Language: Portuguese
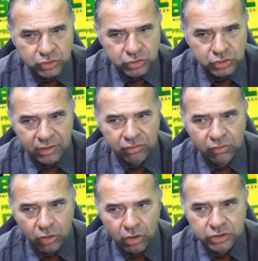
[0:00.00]
Né? Eu,
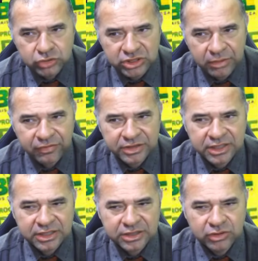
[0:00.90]
lógico, sempre faço
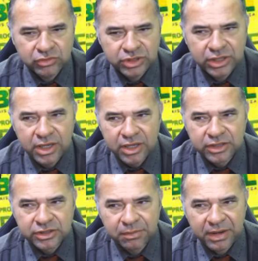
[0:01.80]
questão de,
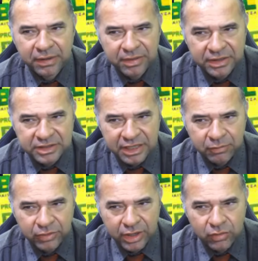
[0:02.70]
de parabenizar,
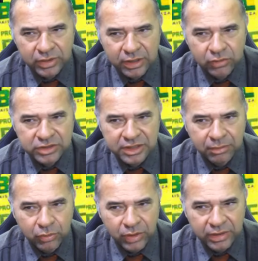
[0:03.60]
porque quando a coisa é
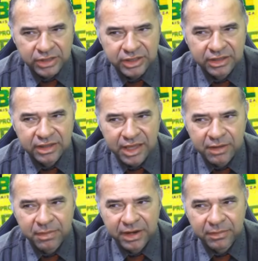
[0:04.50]
boa, a gente tem
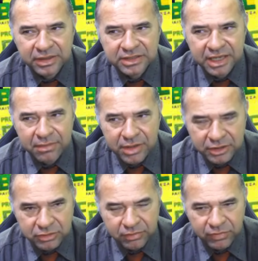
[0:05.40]
que parabenizar
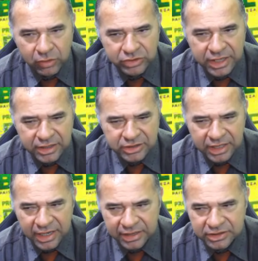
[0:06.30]
mesmo. Onde é isso,
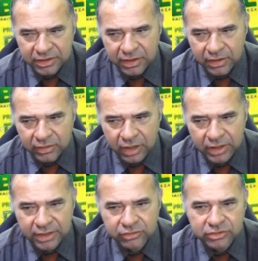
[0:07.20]
Alex? Dá uma
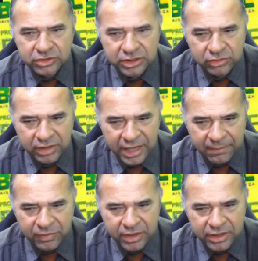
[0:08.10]
olhadinha no teu
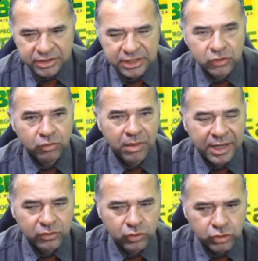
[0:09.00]
celular. Isso é no
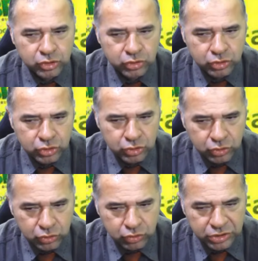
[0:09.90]
Mato Grosso do
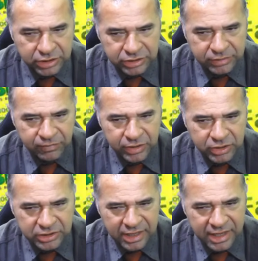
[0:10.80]
Sul, gente.
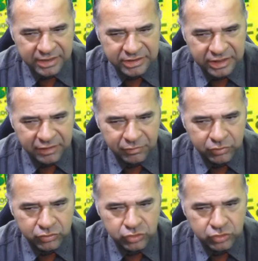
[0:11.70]
Isso é que é exemplo.